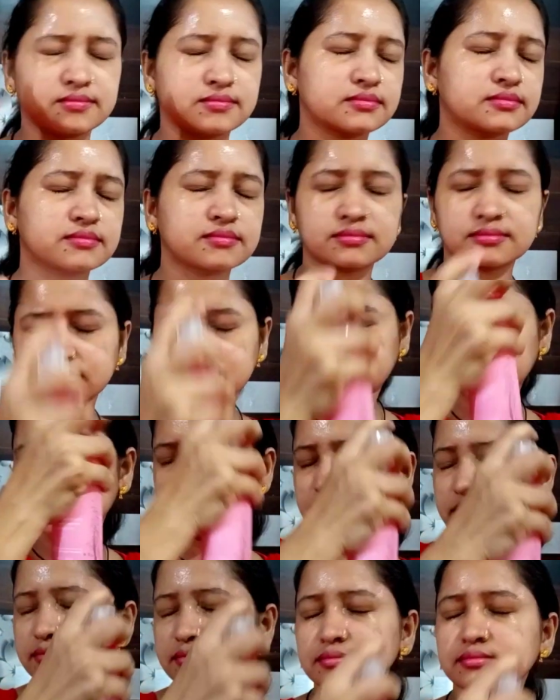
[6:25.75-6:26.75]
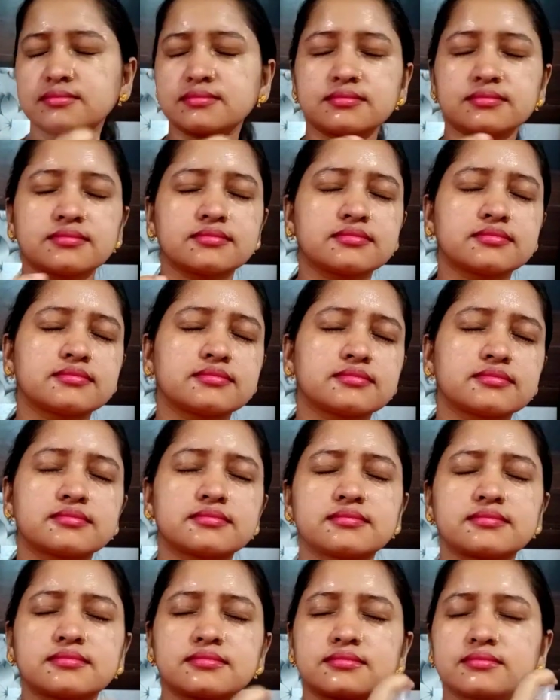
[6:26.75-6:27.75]
फेस को धो ली हूँ अच्छी तरह से
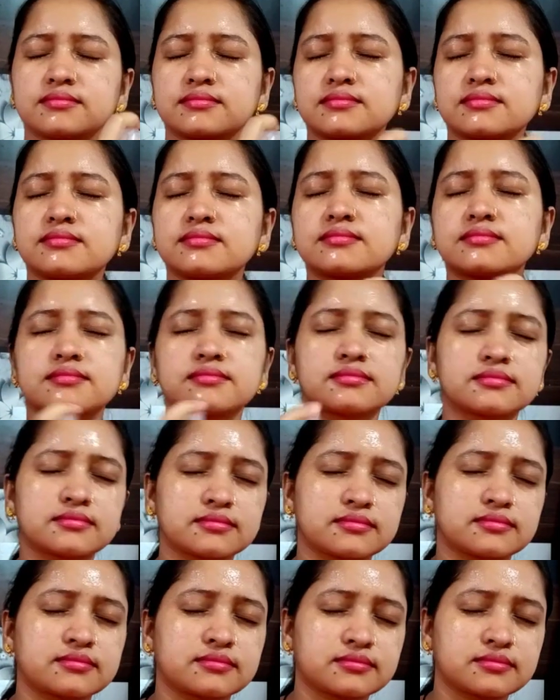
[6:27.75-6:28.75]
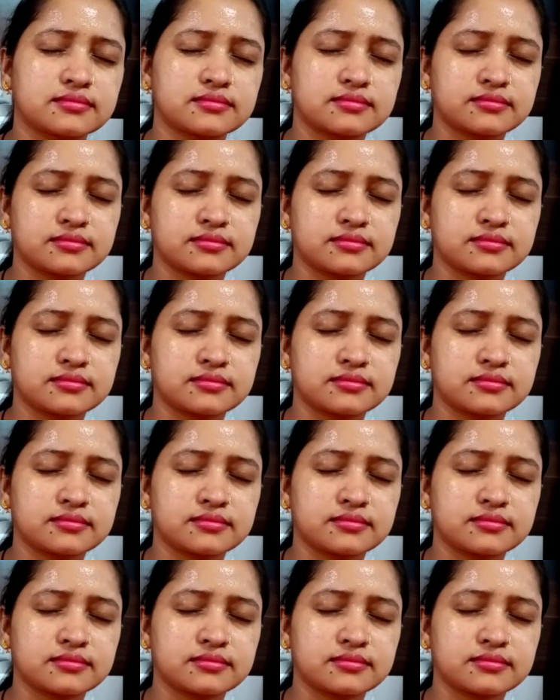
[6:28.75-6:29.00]
और ये